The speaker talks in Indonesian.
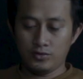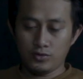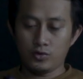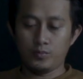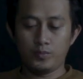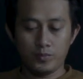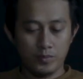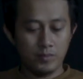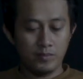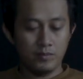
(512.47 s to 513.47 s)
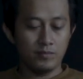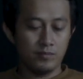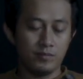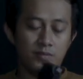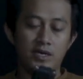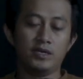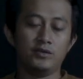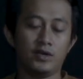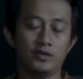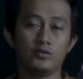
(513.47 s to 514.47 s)
cukup
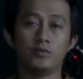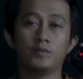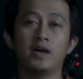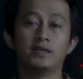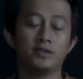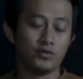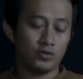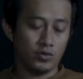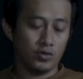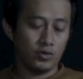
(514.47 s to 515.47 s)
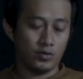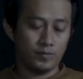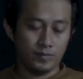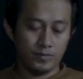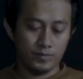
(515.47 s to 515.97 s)
ini juga cukup bahannya cukup